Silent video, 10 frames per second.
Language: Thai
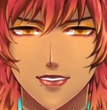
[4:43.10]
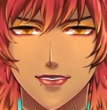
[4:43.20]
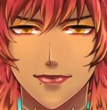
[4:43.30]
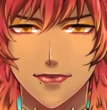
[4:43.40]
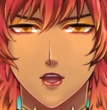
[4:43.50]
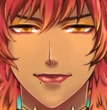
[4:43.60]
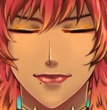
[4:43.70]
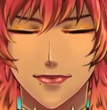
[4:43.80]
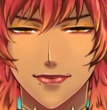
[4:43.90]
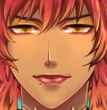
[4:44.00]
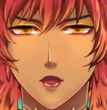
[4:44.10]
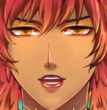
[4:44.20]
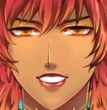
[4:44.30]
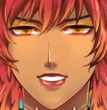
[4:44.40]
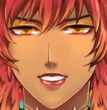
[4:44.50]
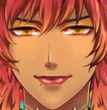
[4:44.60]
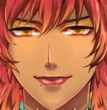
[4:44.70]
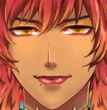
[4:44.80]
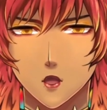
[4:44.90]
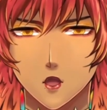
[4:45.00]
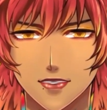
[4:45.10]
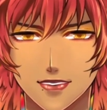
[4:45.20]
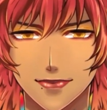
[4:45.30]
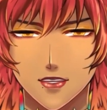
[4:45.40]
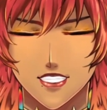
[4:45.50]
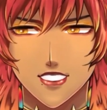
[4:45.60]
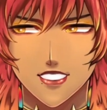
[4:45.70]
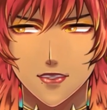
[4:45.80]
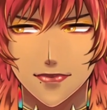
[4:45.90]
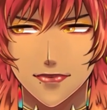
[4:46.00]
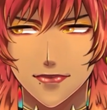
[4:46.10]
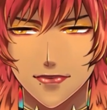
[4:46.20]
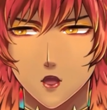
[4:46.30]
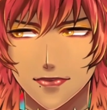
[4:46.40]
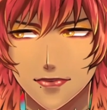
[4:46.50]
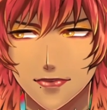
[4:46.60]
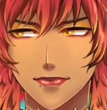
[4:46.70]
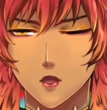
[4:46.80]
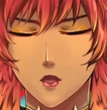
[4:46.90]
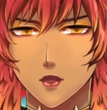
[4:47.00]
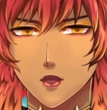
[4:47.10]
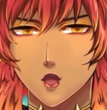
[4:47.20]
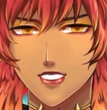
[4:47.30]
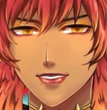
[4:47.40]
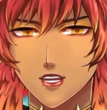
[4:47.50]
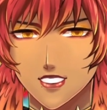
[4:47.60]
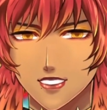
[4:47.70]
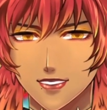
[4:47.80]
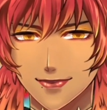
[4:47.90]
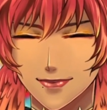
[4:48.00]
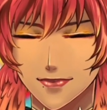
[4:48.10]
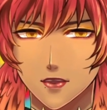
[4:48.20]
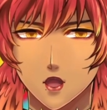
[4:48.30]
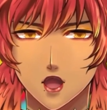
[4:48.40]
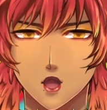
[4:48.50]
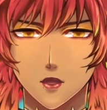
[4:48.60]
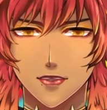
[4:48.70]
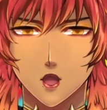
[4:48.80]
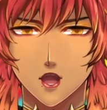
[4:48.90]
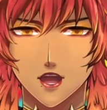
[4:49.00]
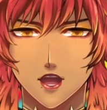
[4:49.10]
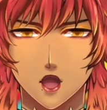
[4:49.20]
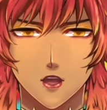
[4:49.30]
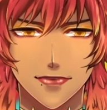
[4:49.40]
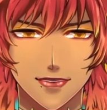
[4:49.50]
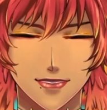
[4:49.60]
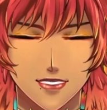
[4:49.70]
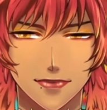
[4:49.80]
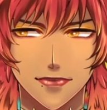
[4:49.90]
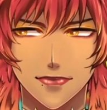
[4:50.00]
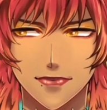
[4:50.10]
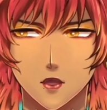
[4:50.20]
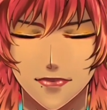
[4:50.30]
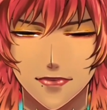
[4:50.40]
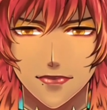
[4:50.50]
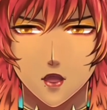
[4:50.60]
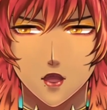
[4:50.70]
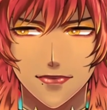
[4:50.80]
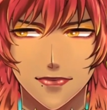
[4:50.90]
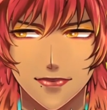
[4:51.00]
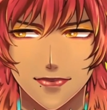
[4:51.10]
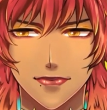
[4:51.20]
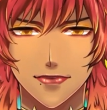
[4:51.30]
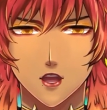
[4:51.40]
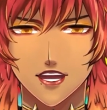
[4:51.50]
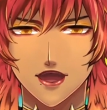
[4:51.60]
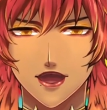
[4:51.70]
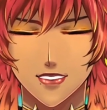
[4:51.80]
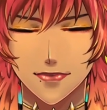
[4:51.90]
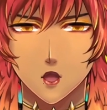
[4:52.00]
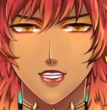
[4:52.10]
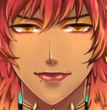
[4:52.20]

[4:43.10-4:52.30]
มีเงินมากพอที่จะซื้อของตามไรที่เรากำหนดไว้เอ้ยขอโทษนะหนูจะได้กินข้าวจริง ๆ ก็ตอนแบบ เรากินในไรเท่านั้น